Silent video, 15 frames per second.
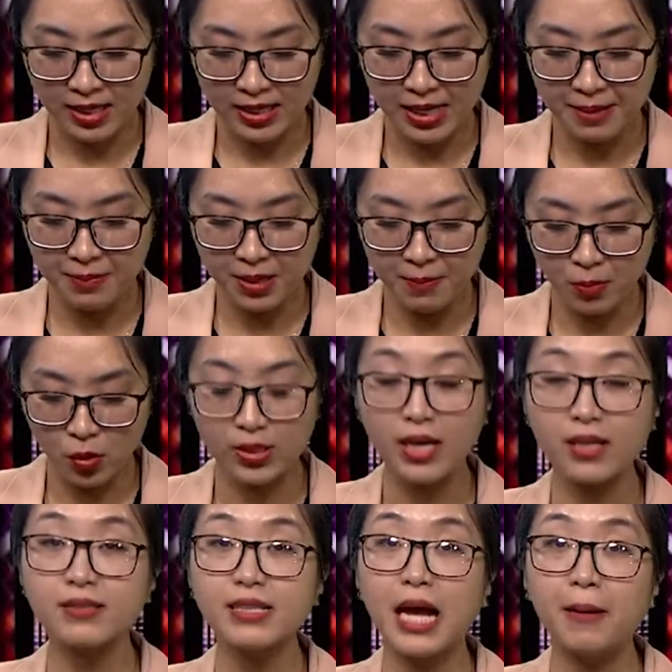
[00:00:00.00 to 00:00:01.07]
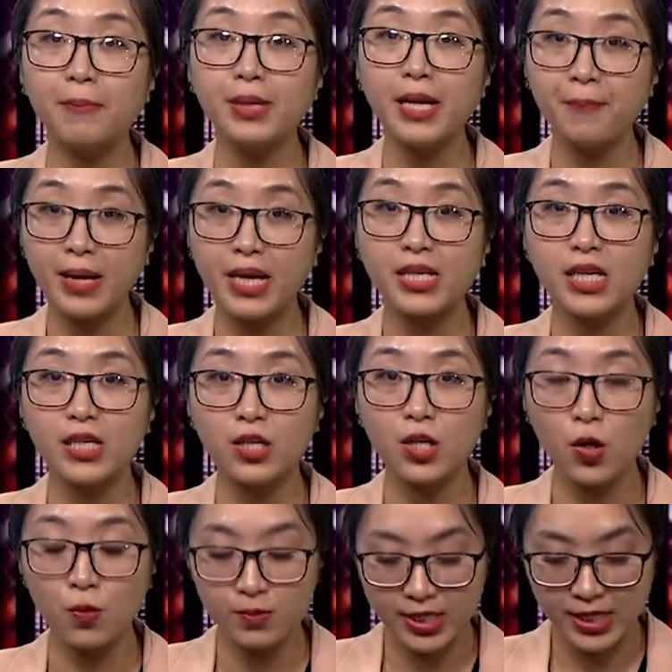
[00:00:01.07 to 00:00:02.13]
ngày 11 tháng 8 năm
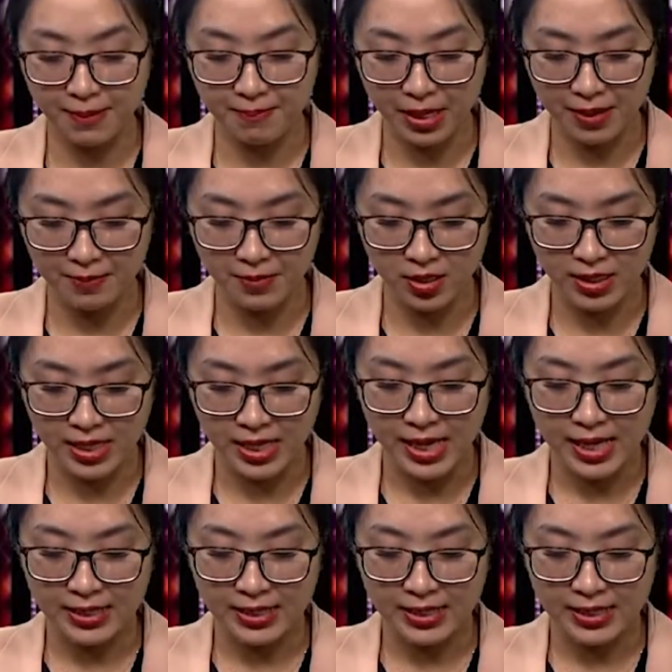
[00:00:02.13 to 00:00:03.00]
2020